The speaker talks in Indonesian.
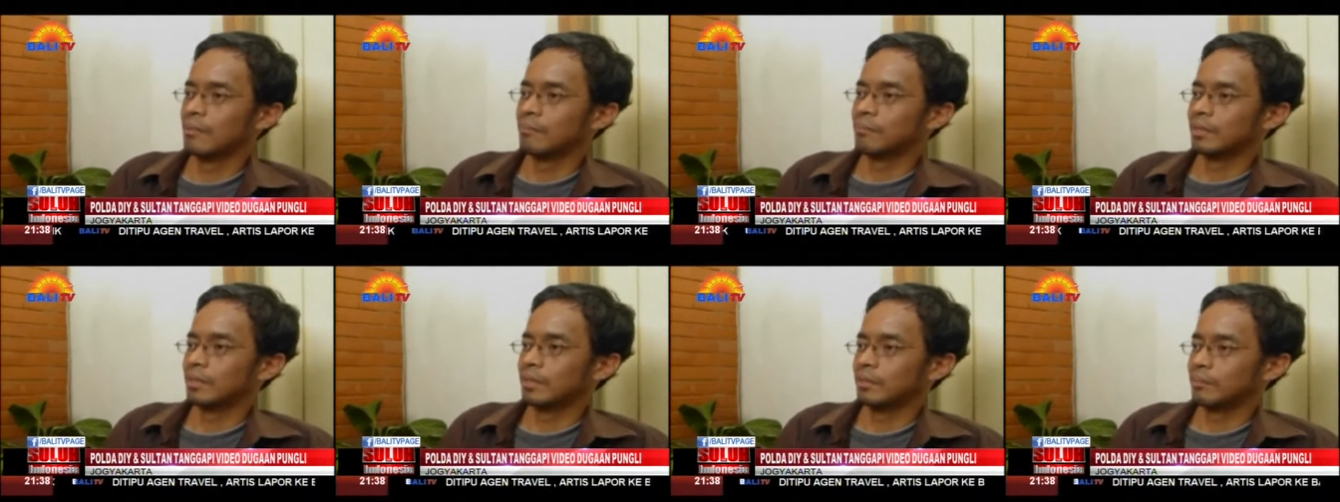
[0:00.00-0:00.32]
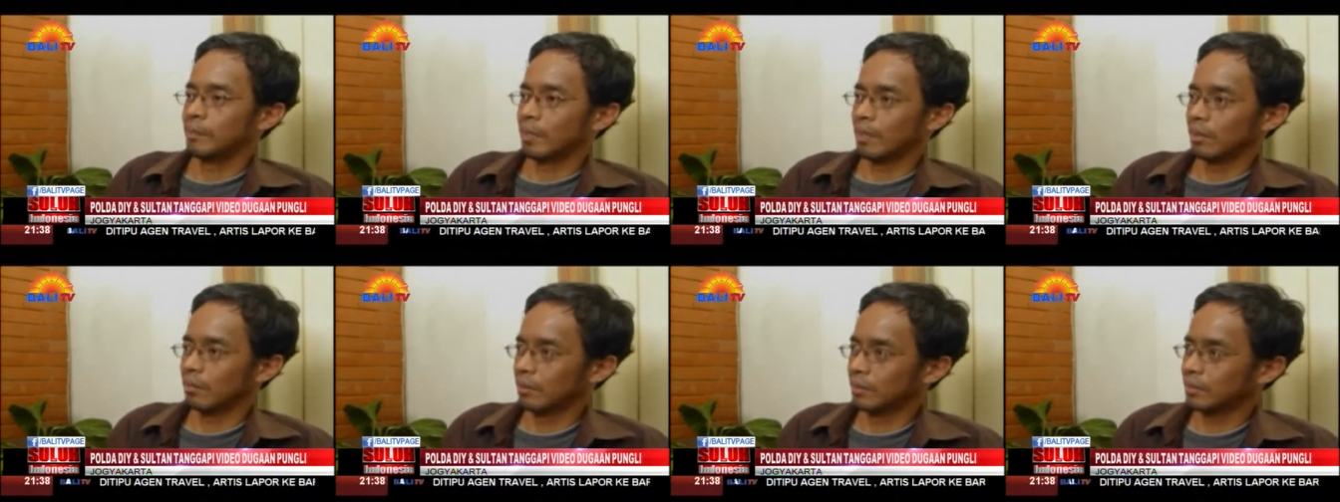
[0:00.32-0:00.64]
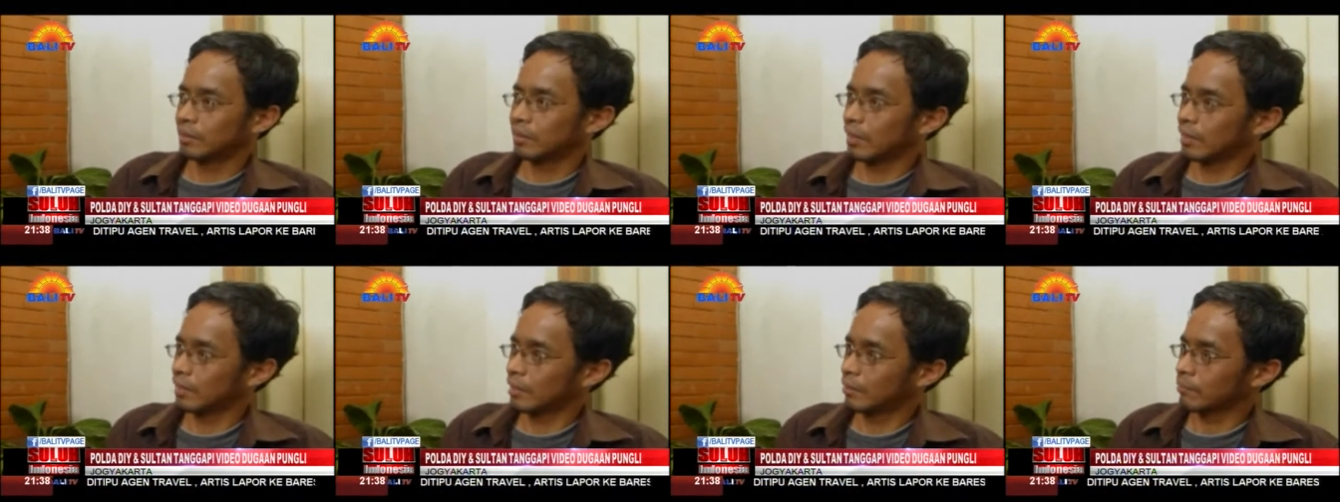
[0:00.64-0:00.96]

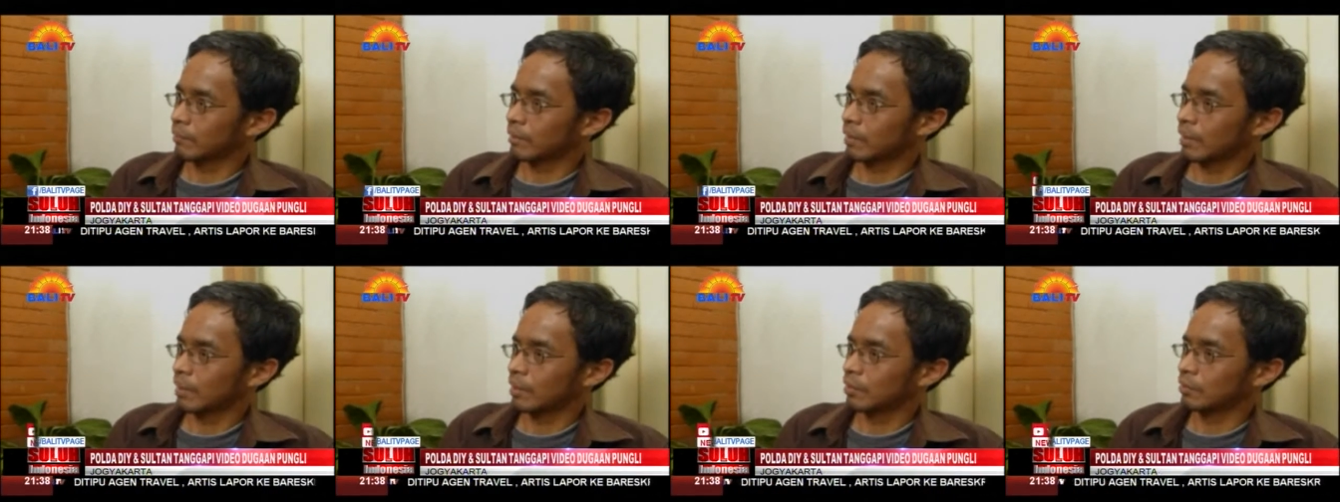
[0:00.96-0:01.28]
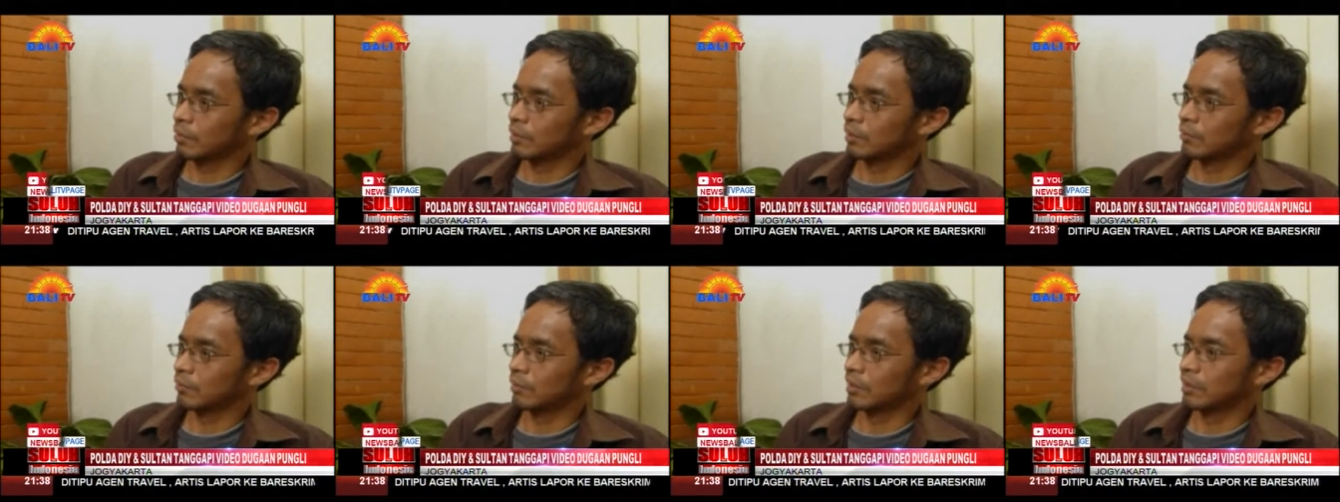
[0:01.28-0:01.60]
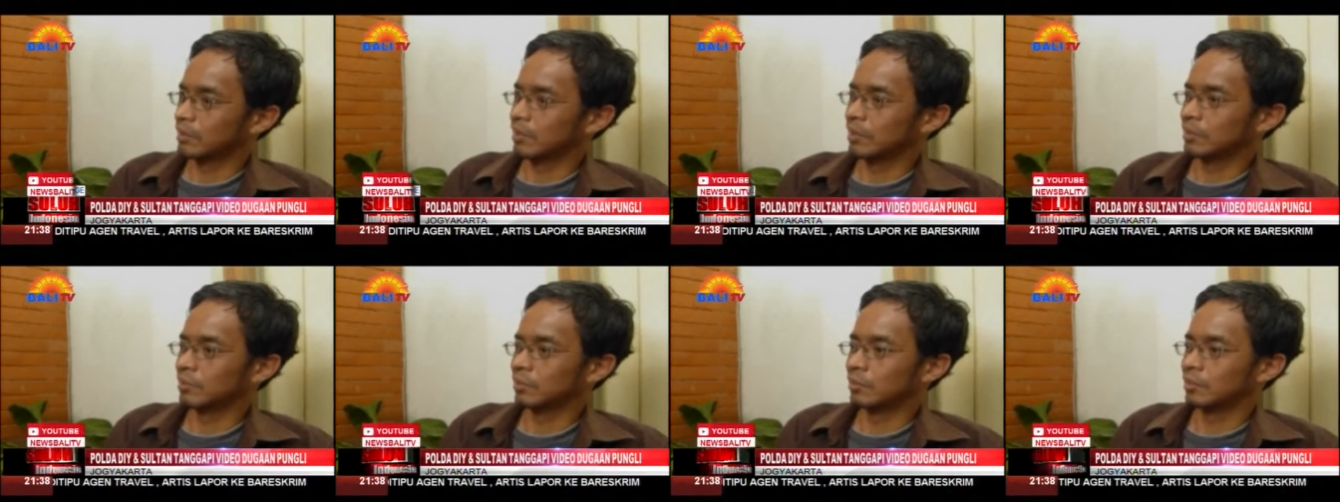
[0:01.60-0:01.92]
menyebarluaskannya melalui
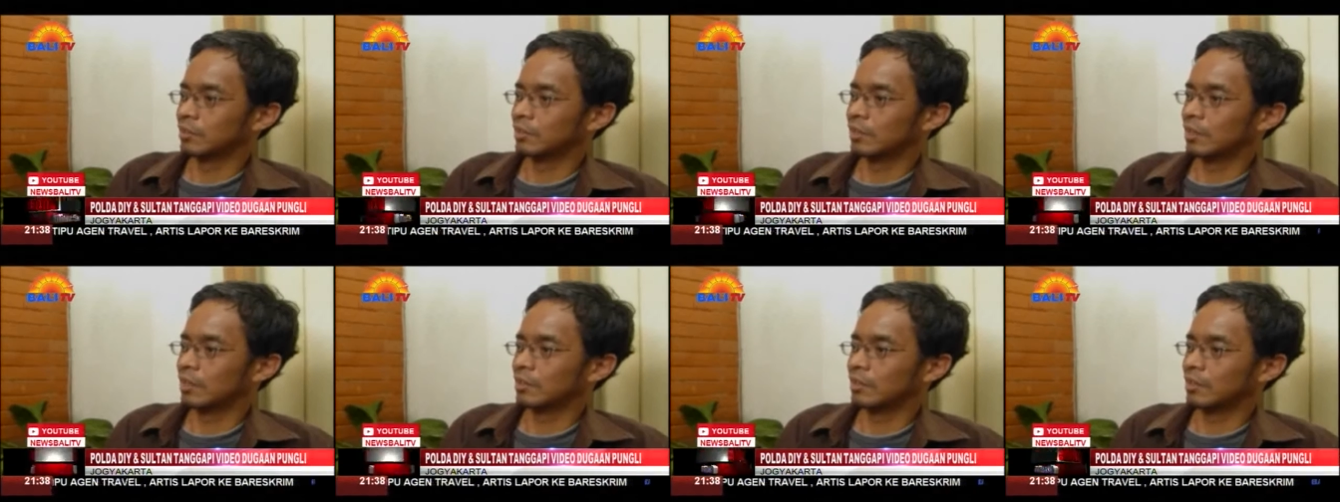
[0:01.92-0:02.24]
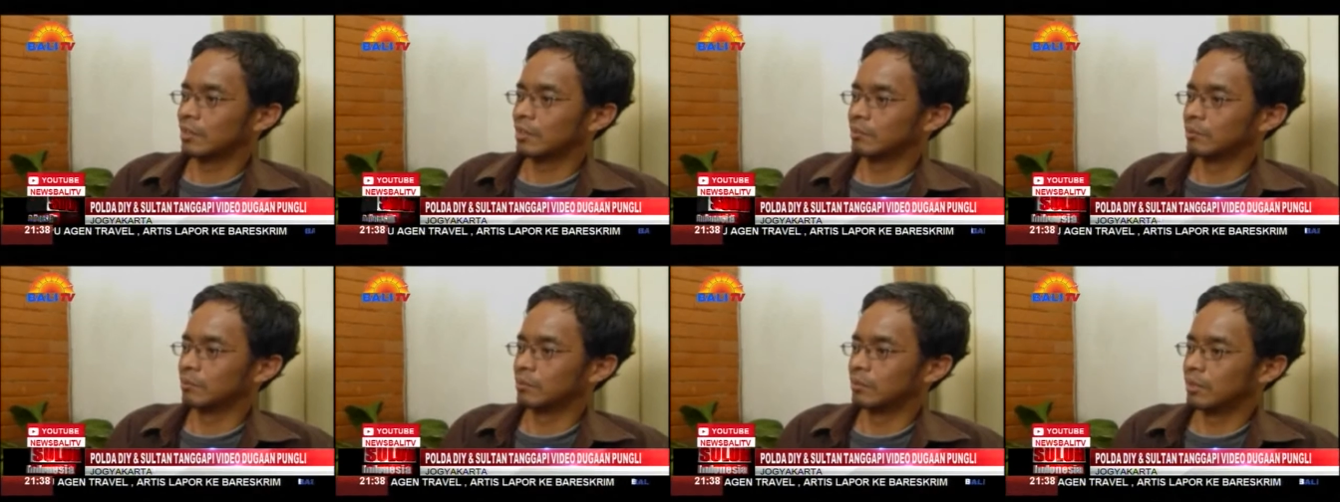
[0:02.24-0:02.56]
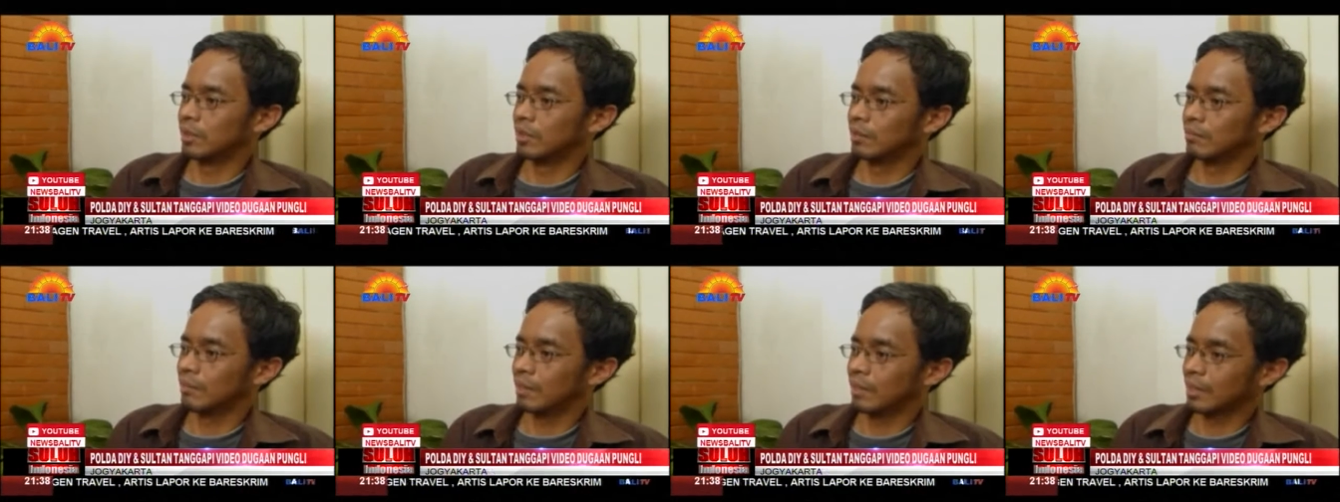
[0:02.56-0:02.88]
media sosial dan
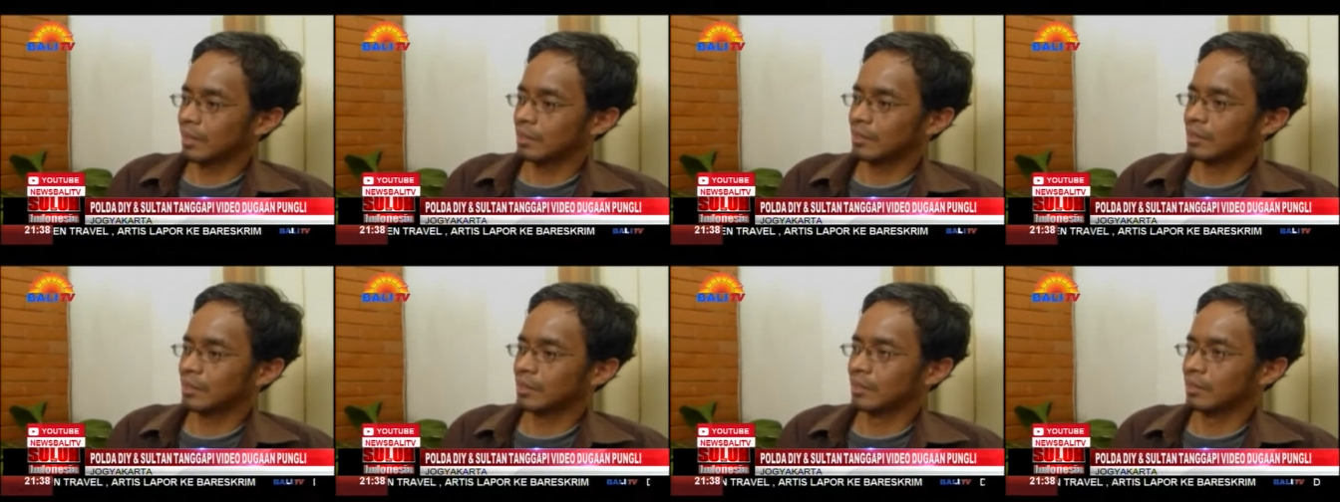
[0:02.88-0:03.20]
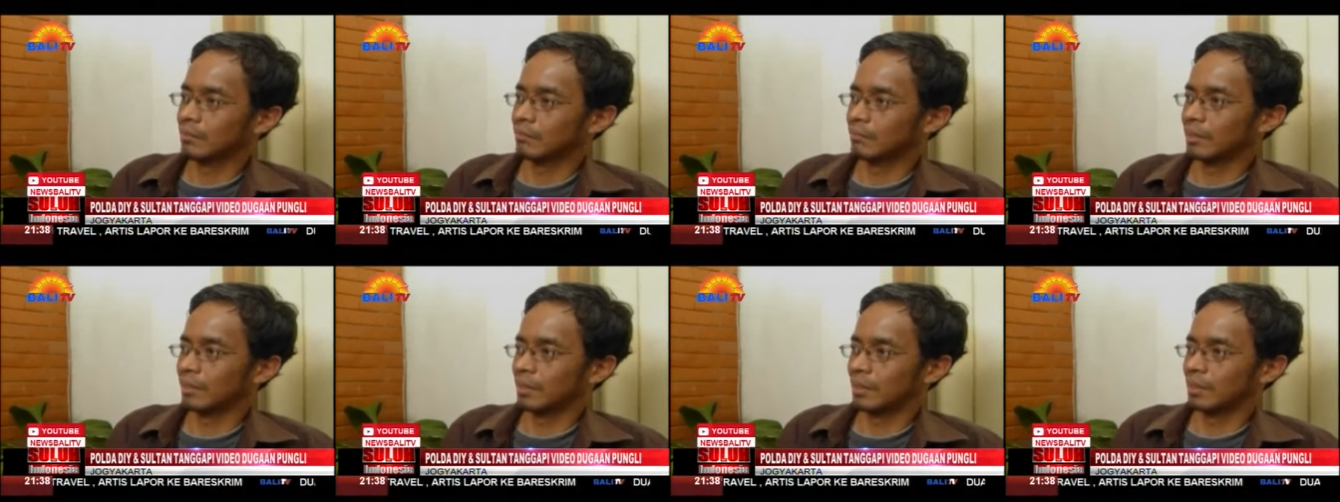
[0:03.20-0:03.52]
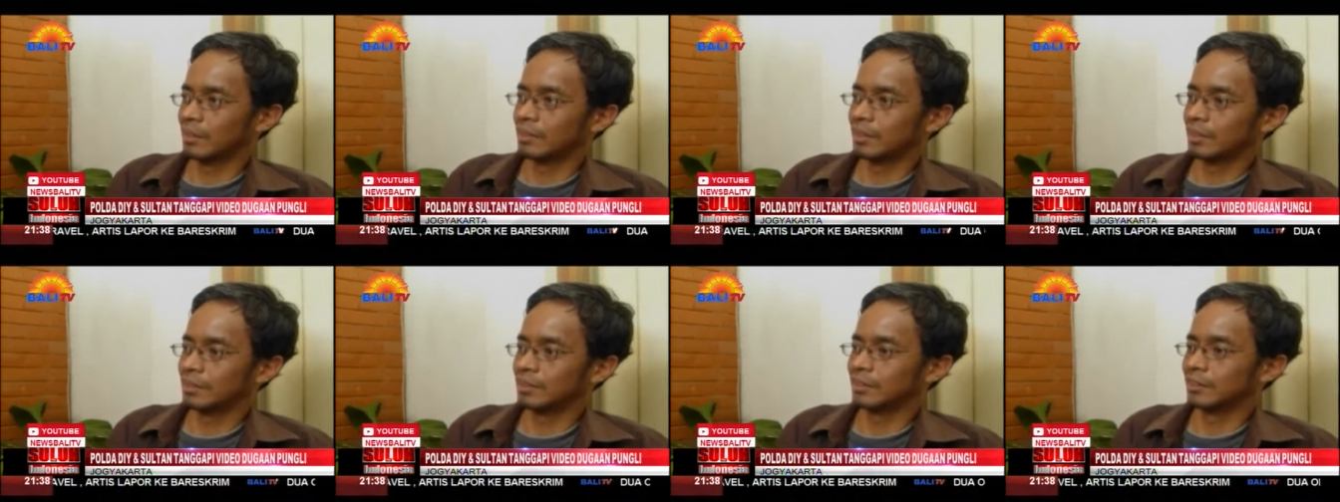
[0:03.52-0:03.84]
kemudian malah
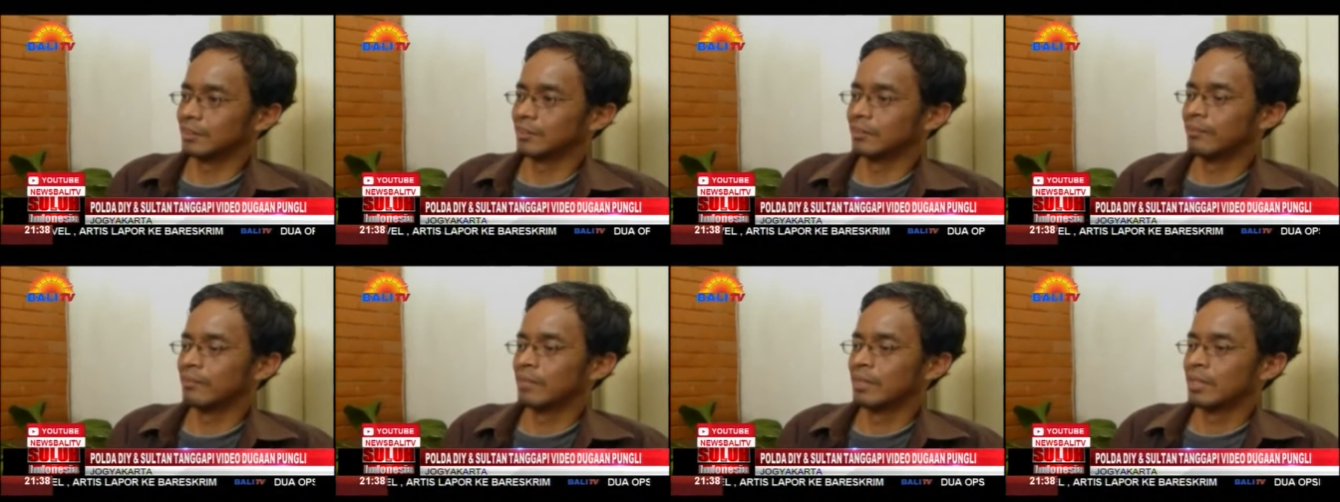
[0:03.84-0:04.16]
dikriminalisasi.